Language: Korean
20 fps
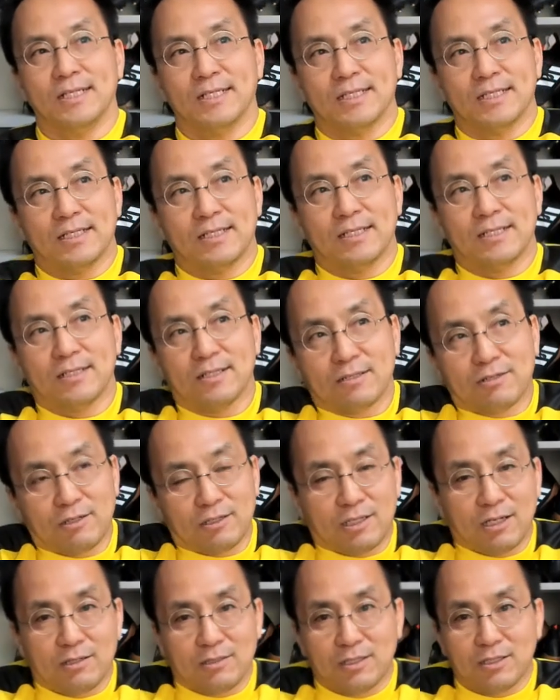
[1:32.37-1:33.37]
어,
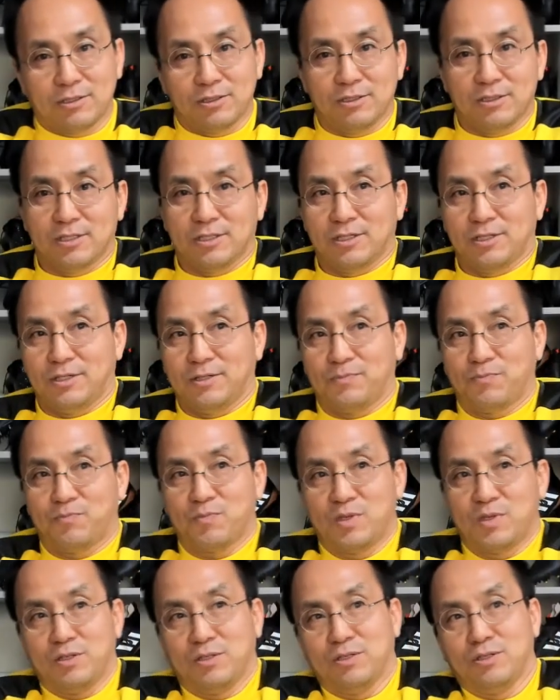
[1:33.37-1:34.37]
그렇다 그래서 이제
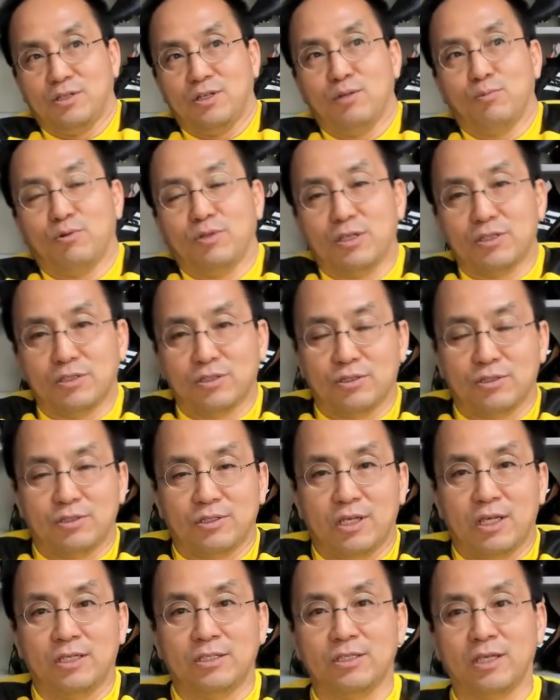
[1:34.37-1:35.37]
그
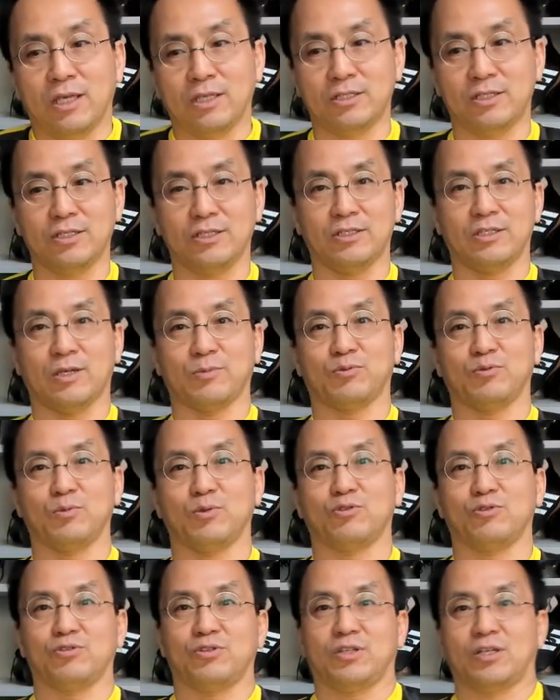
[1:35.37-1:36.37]
일본에서는 HG 제품이
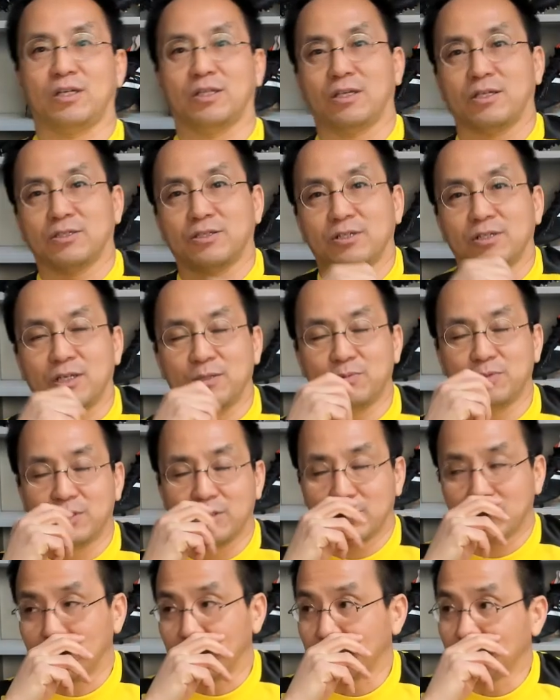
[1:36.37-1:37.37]
출시가 돼서
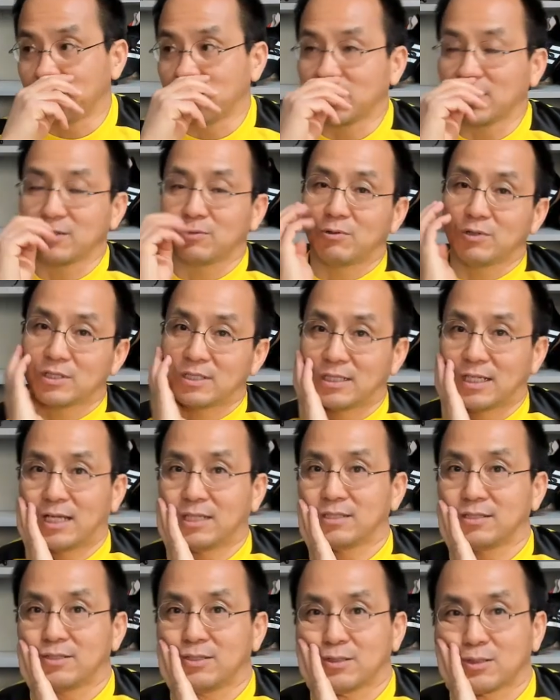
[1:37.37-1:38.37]
FG 스터드보다는 훨씬
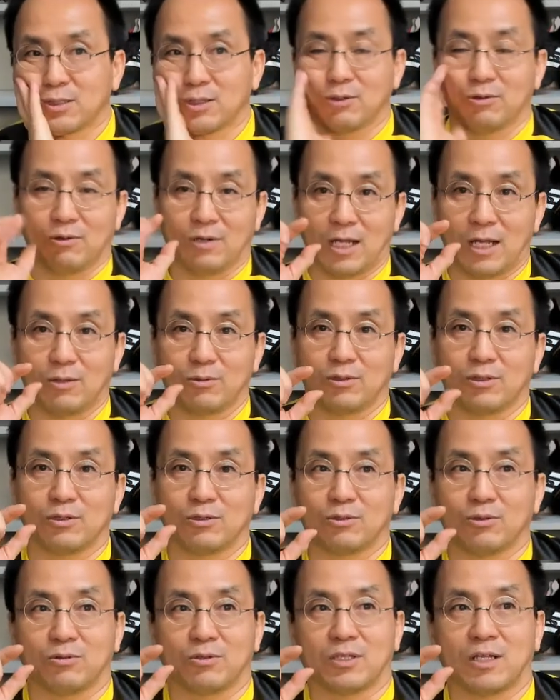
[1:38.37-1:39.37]
낮은 형태고 라운드
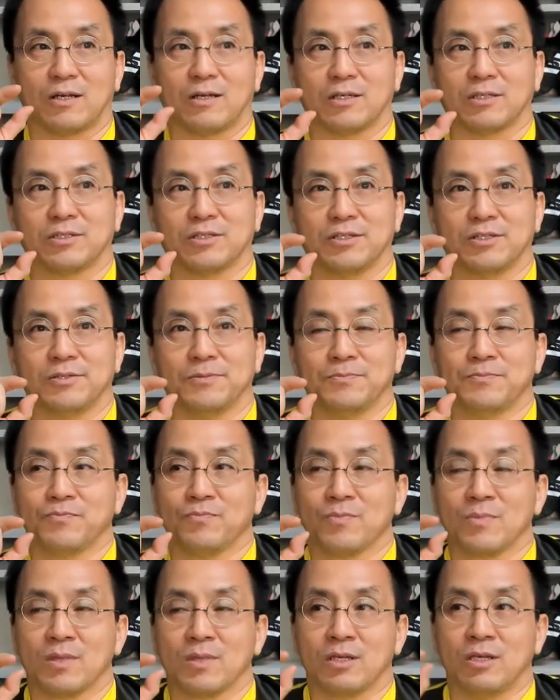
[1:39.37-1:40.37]
형태로 나와서
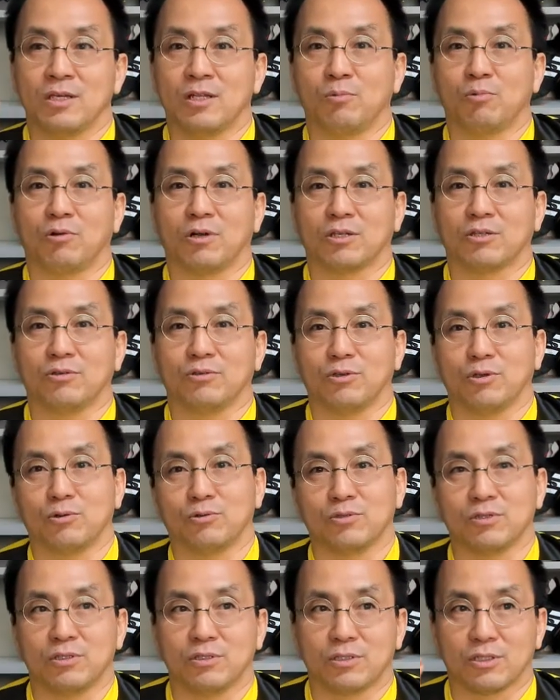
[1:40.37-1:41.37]
일본 같은
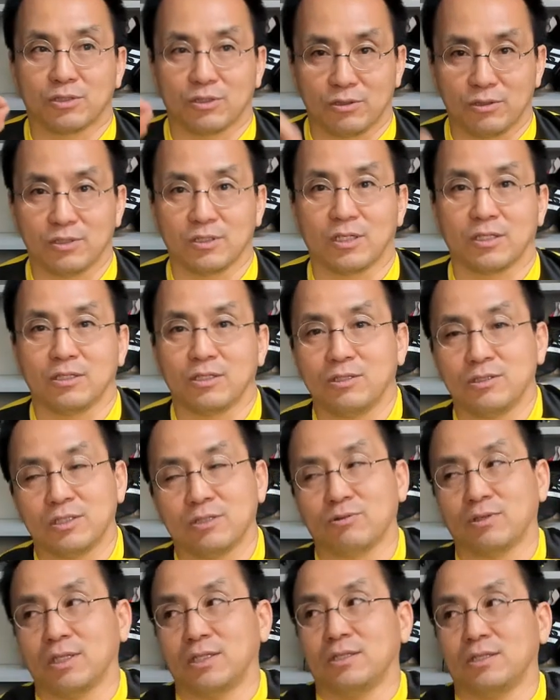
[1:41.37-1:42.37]
경우는 이제 천연잔디,
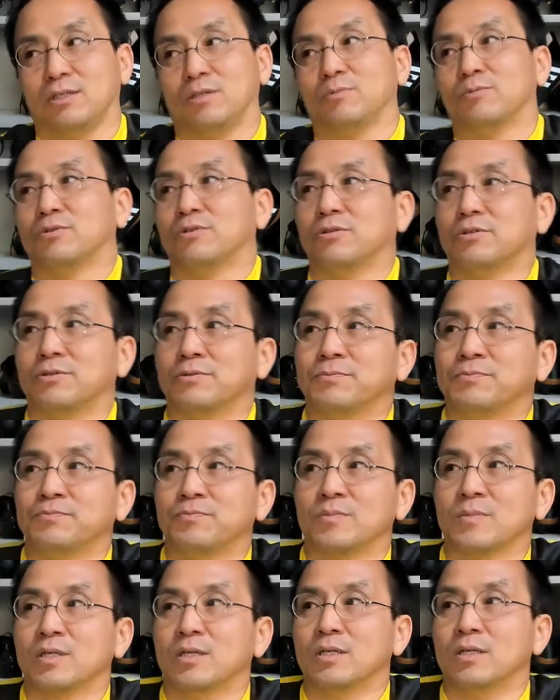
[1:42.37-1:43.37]
인정한뒤뭐
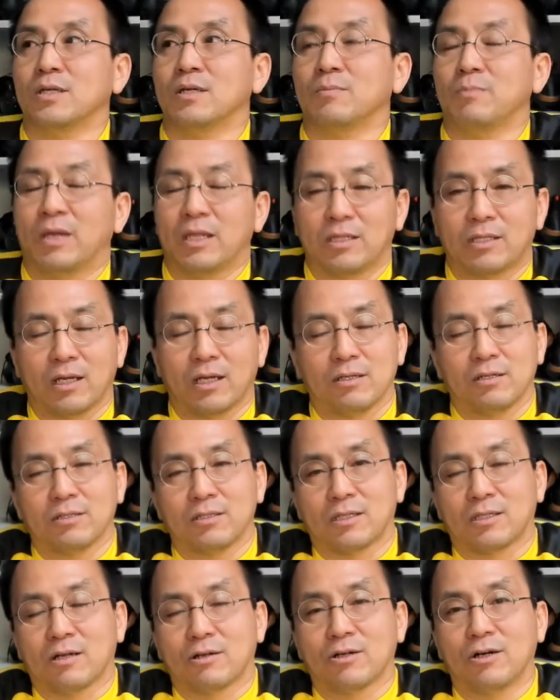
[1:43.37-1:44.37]
맨땅 이런
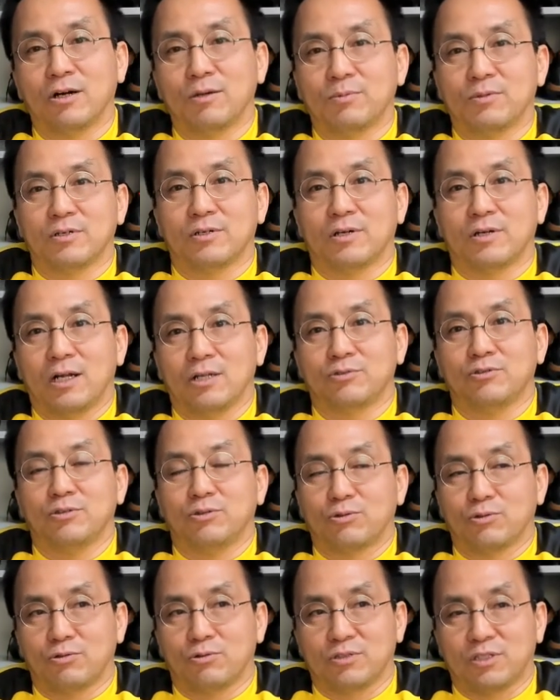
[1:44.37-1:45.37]
데 다 커버할 수
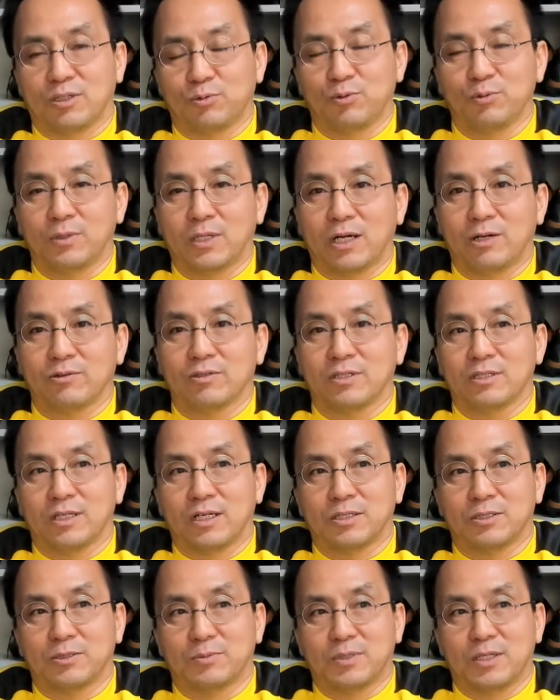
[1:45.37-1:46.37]
있도록 제품이 나오긴
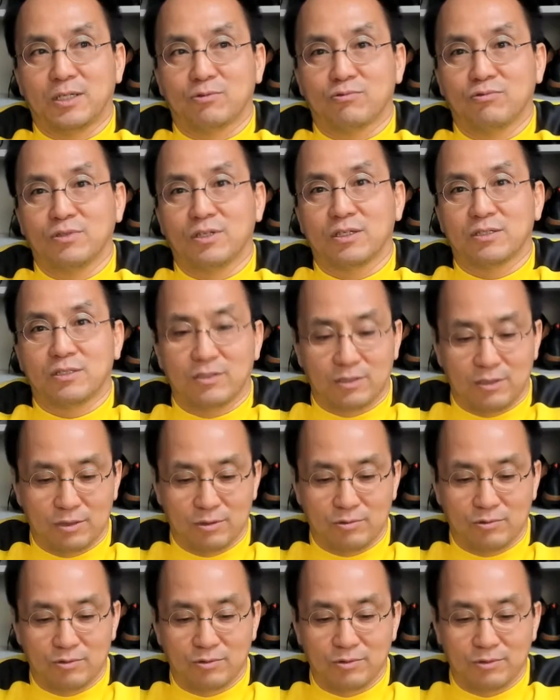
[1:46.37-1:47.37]
하지만
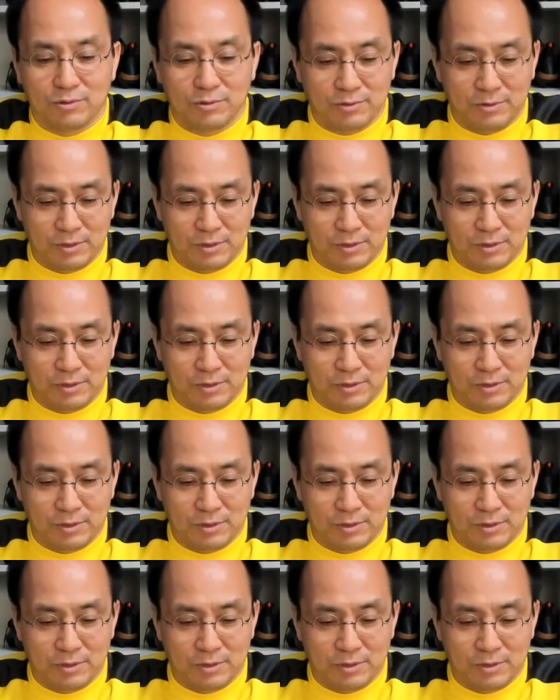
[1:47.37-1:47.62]
국내에서는 또